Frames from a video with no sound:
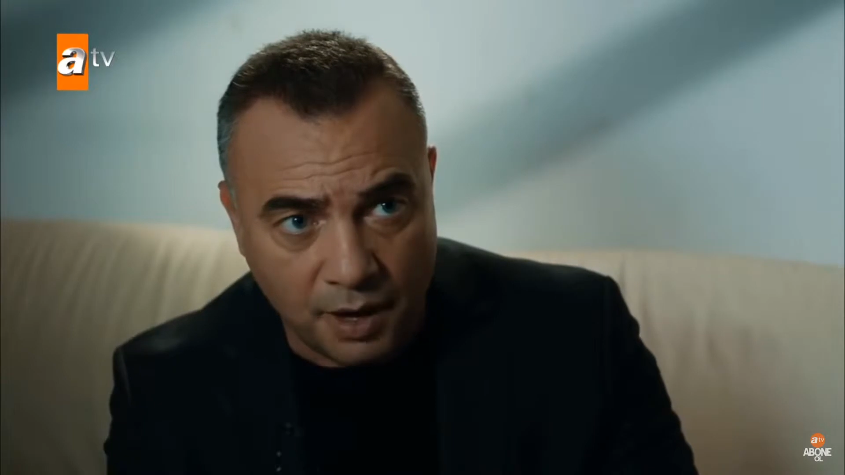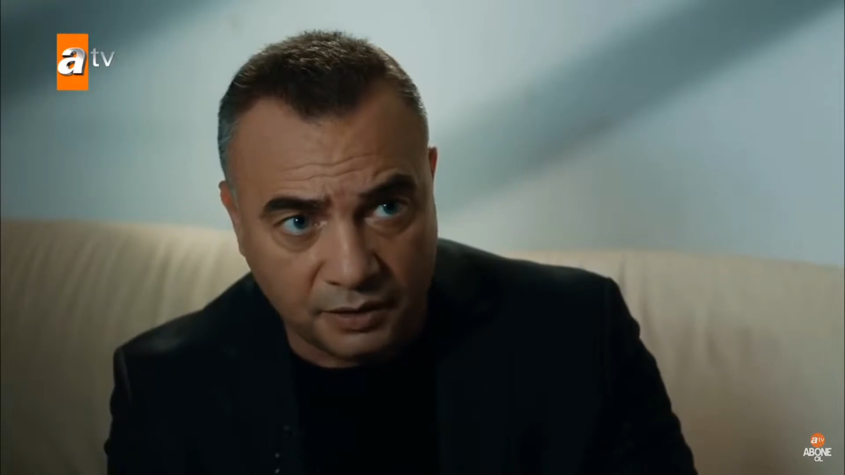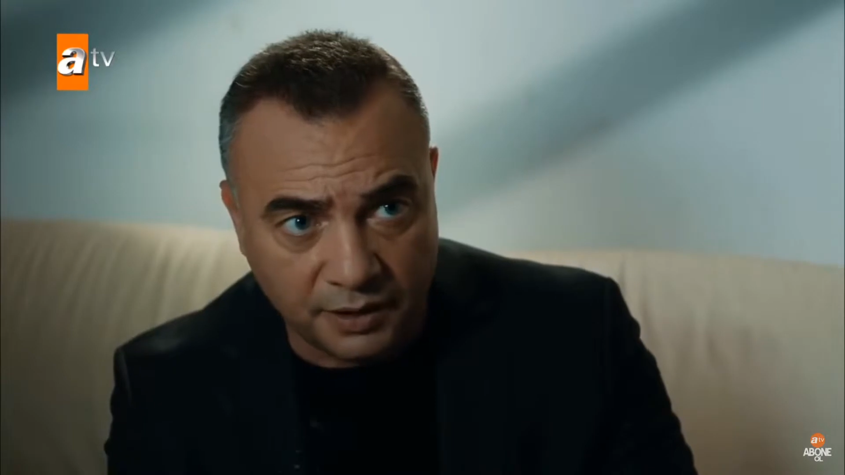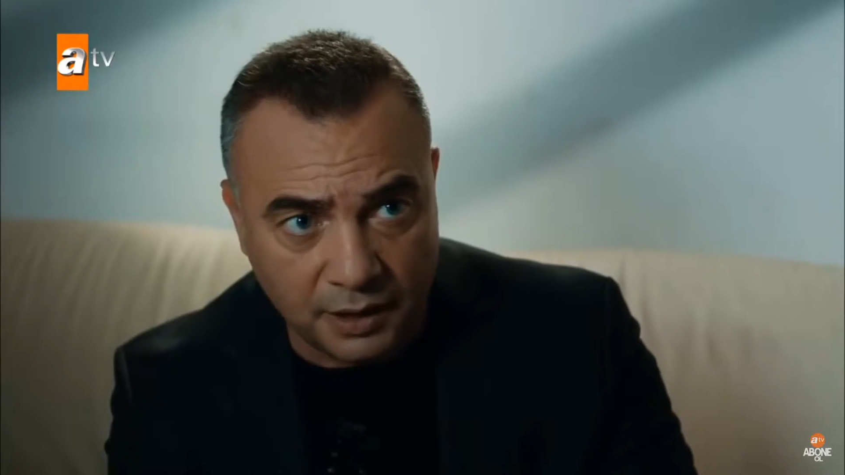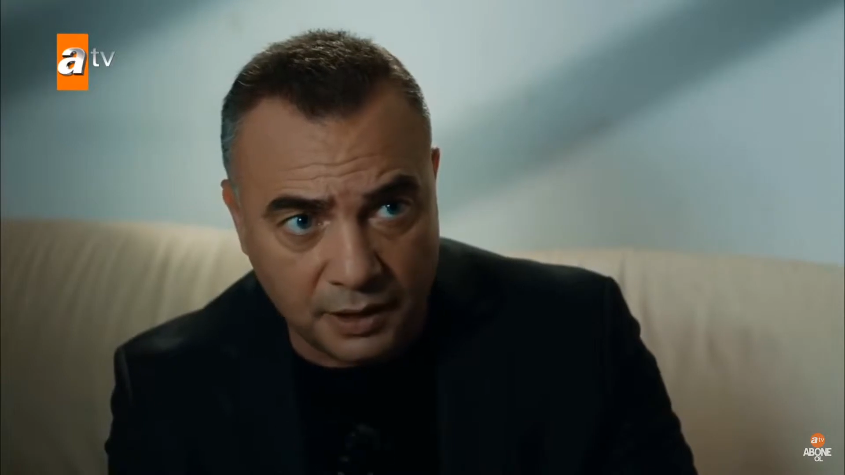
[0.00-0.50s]

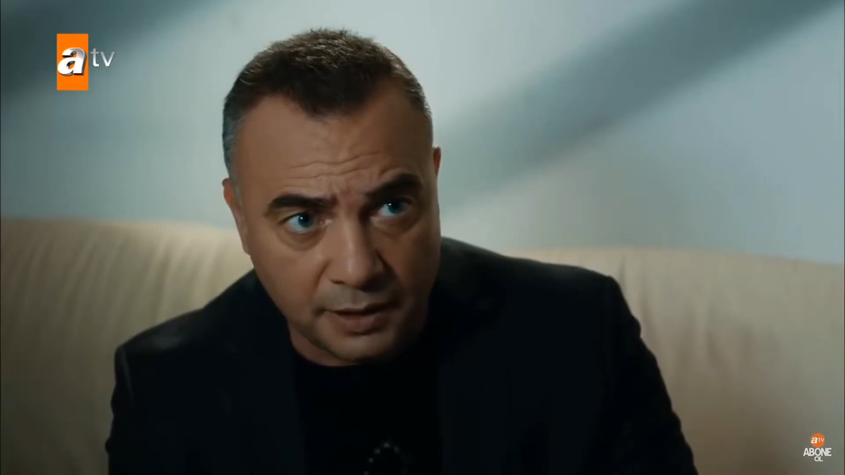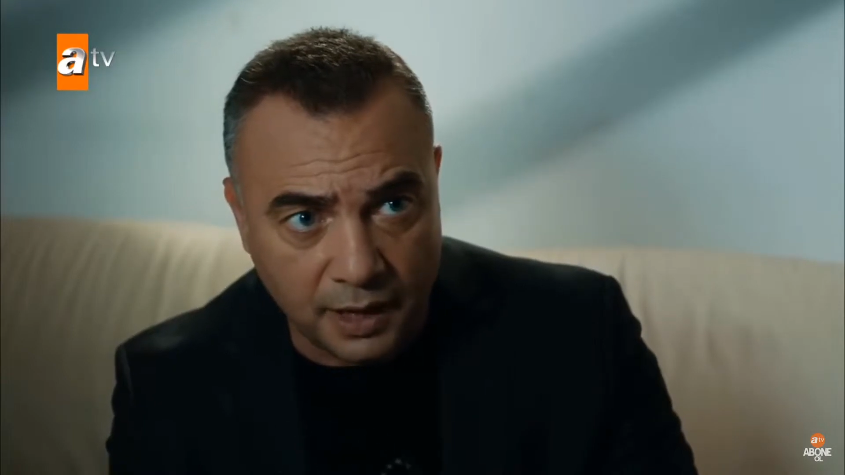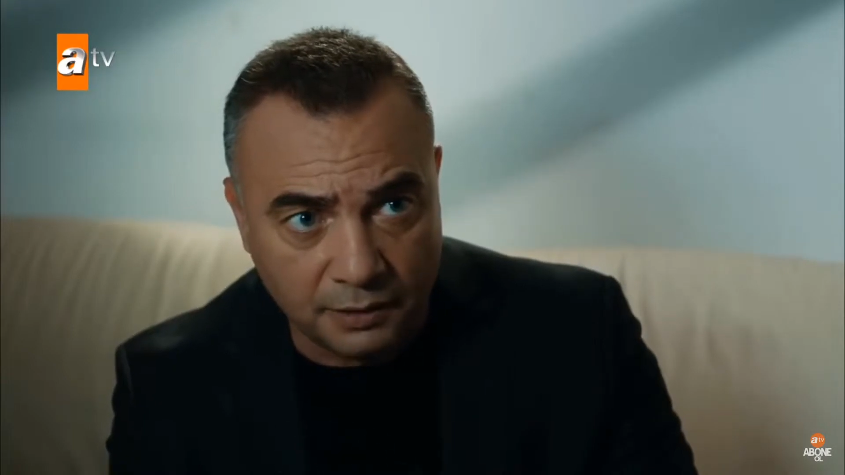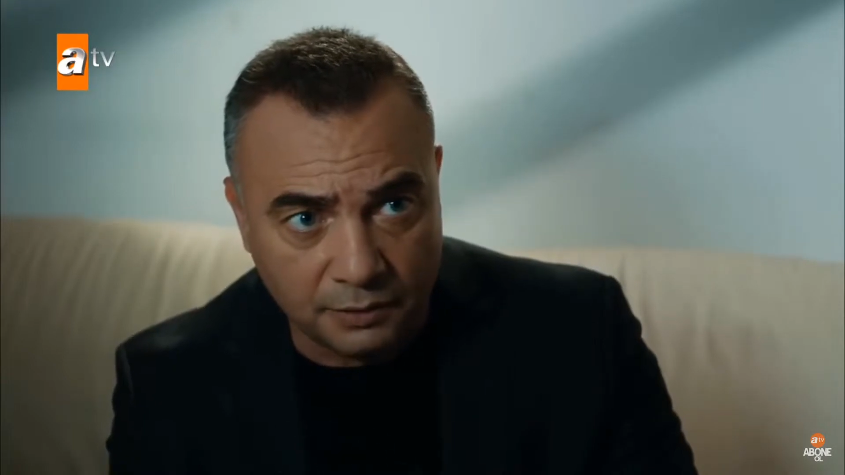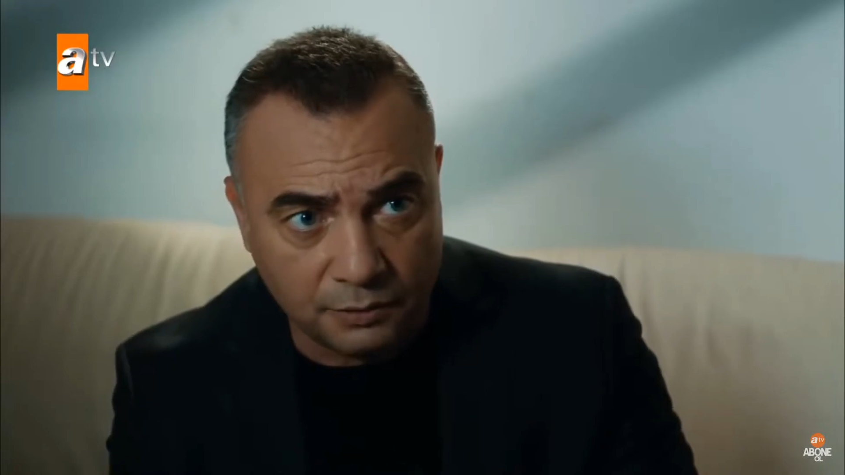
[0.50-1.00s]
Baktı elin
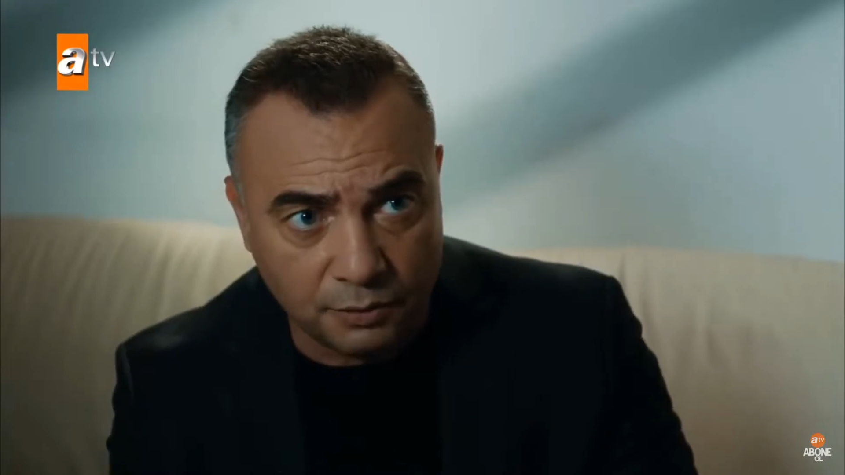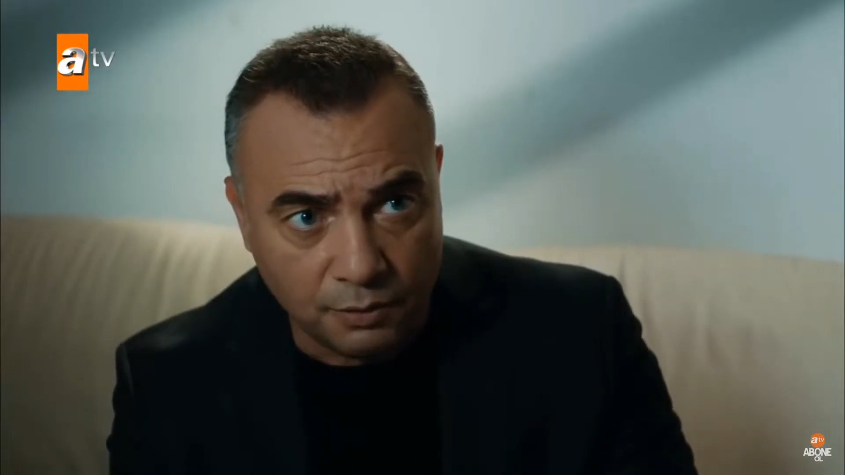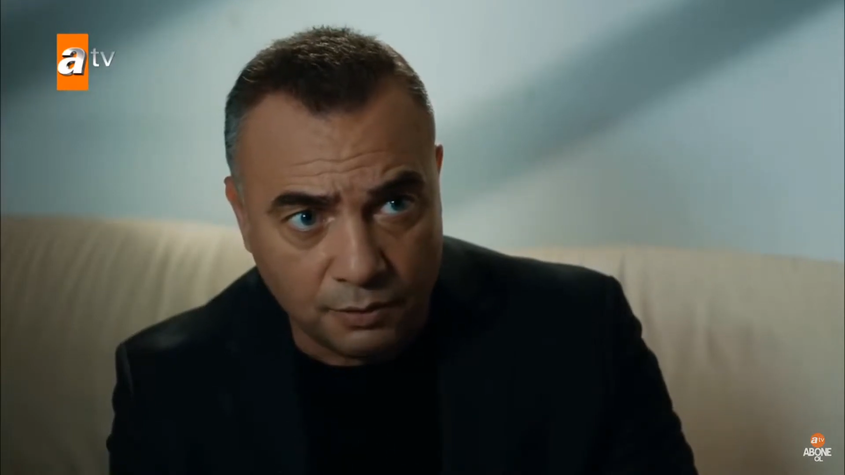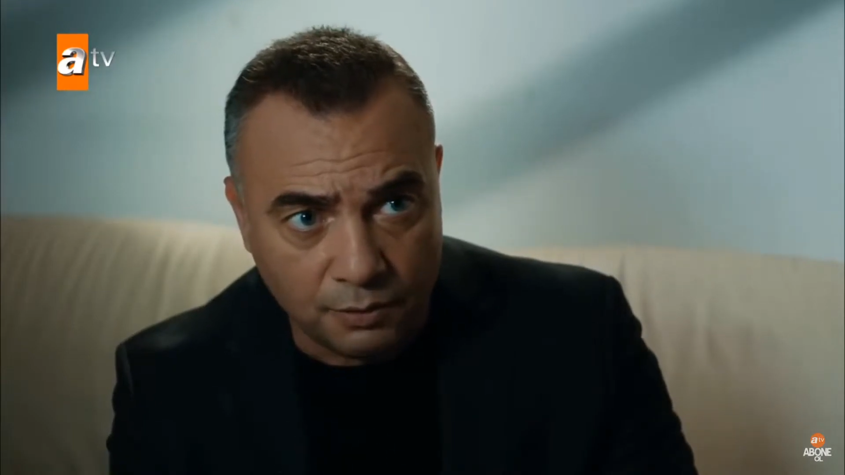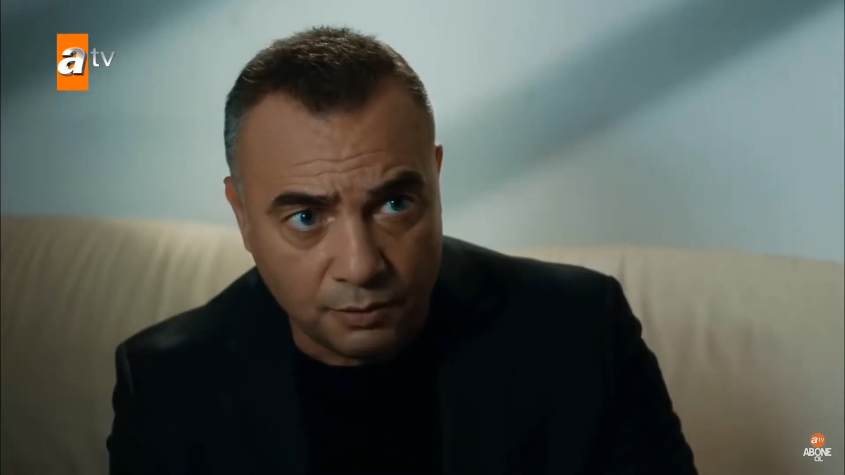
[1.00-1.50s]
ayağın
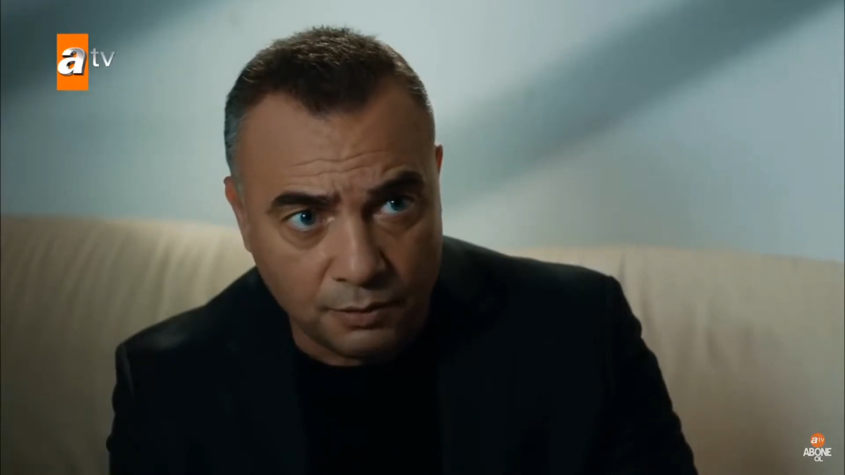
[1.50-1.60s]
titriyor.